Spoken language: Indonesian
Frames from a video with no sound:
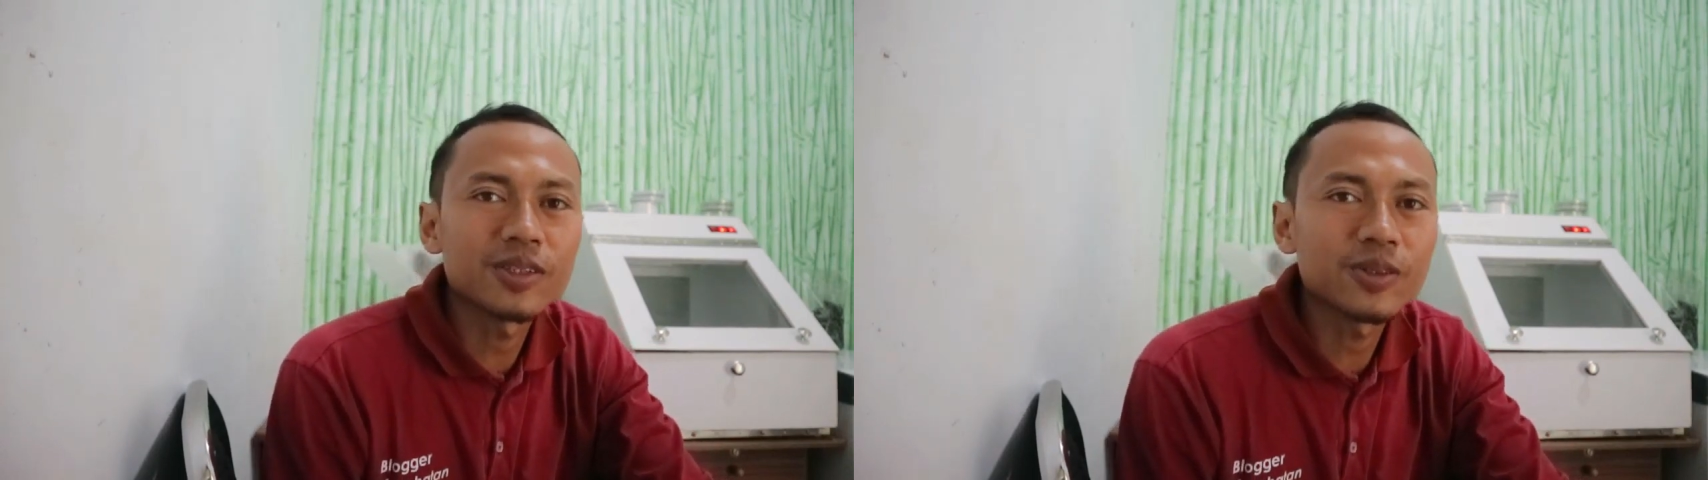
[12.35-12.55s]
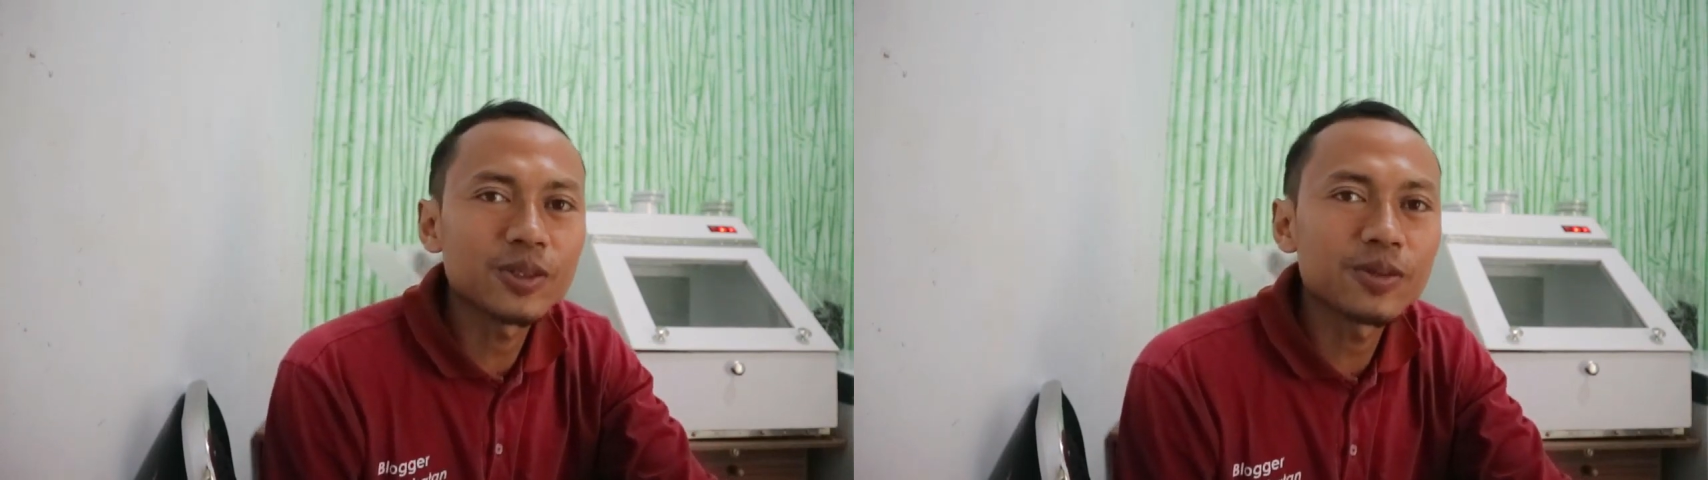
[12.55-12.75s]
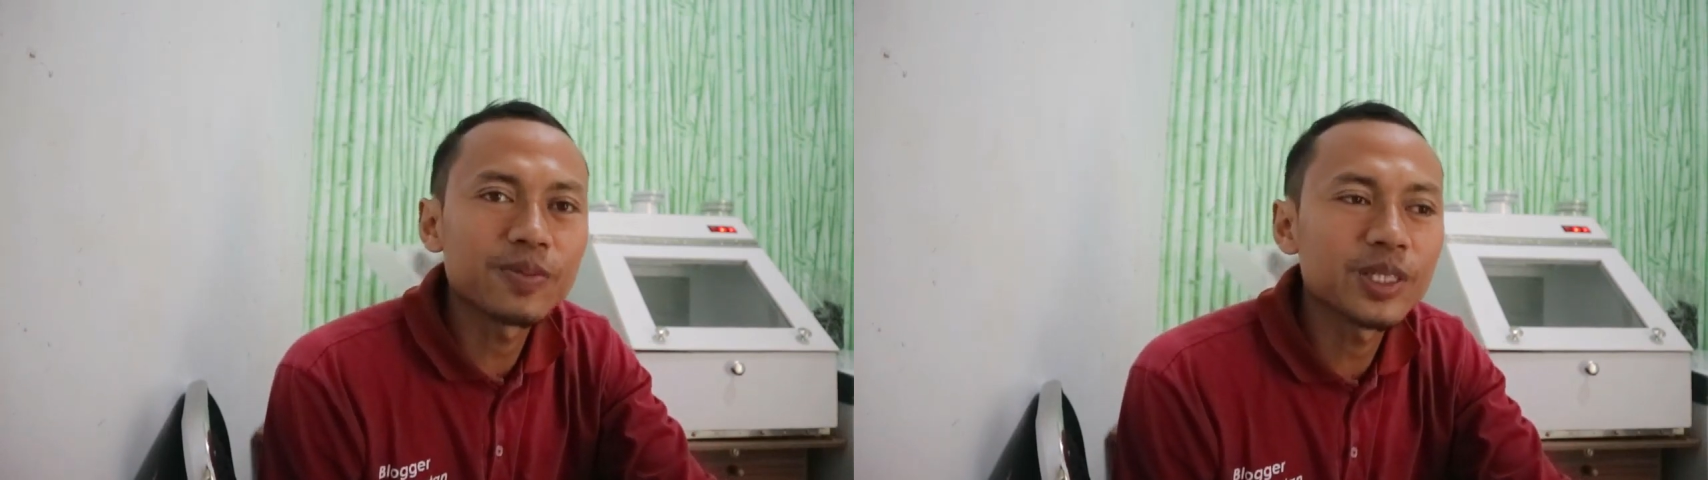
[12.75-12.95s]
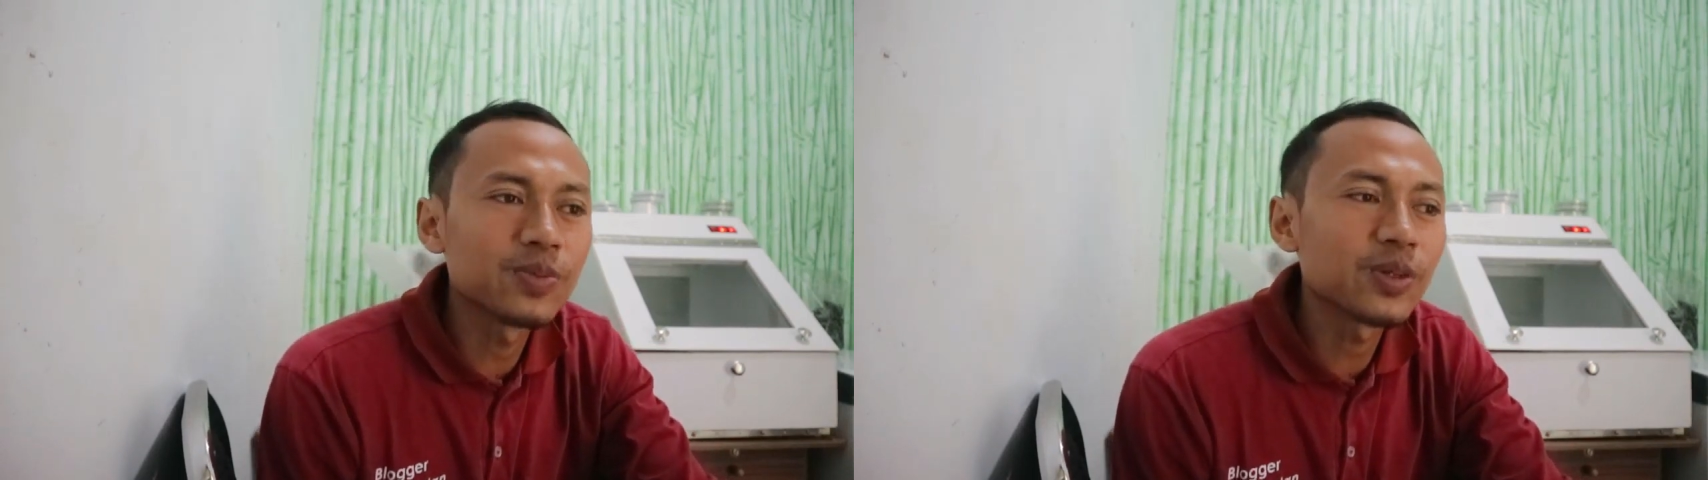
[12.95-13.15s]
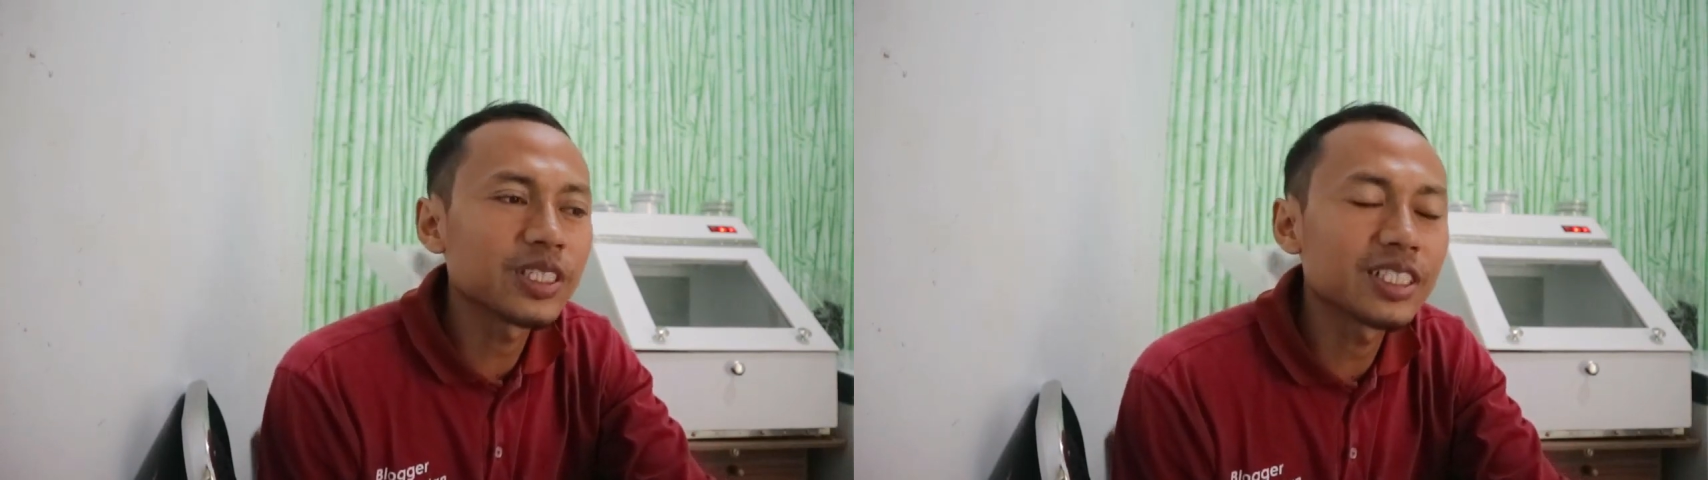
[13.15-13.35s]
Youtube,
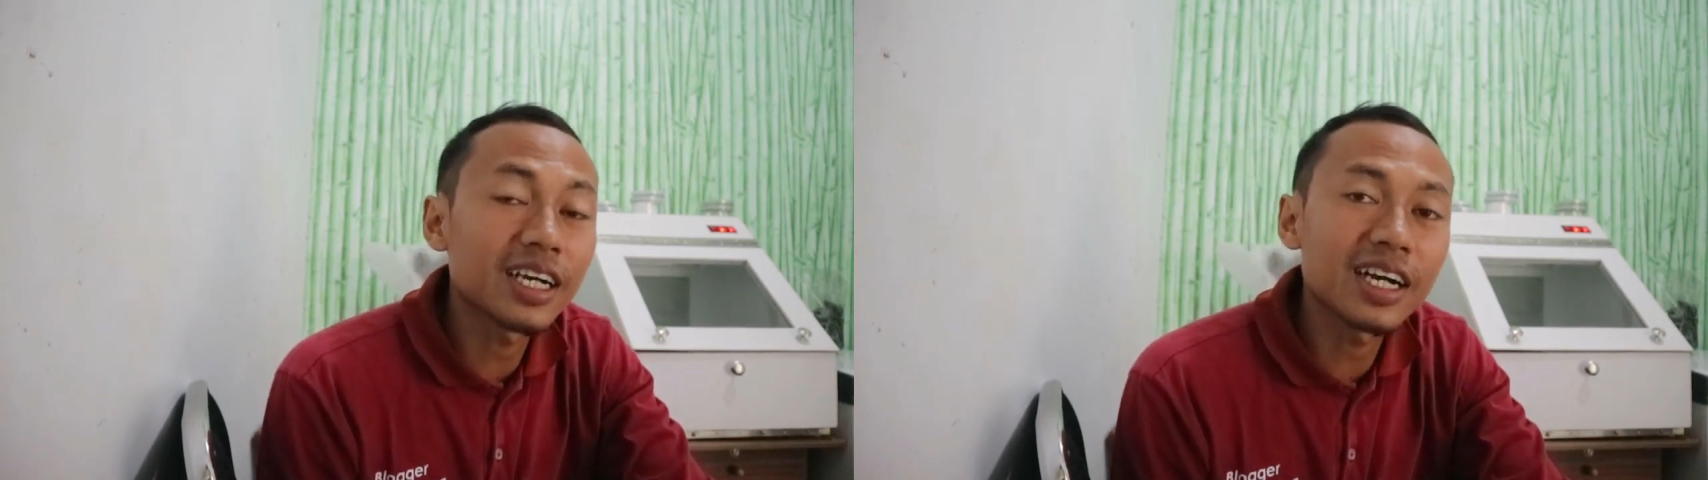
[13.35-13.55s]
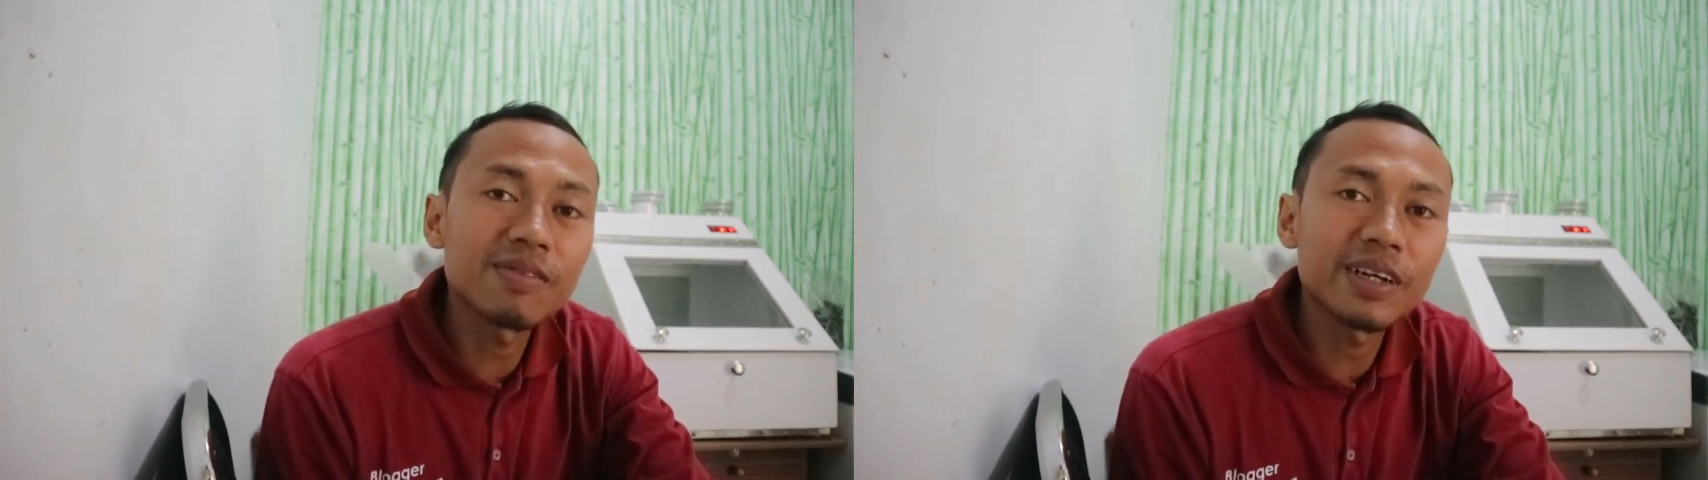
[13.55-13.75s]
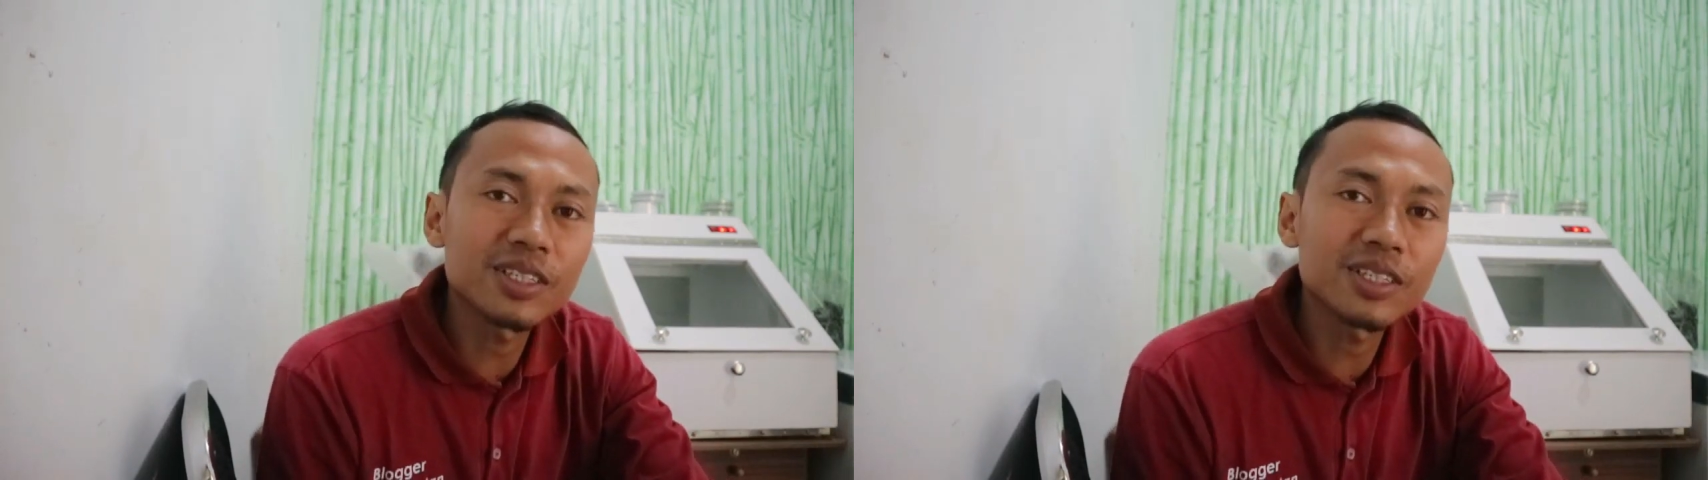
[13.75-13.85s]
Facebook, Instagram,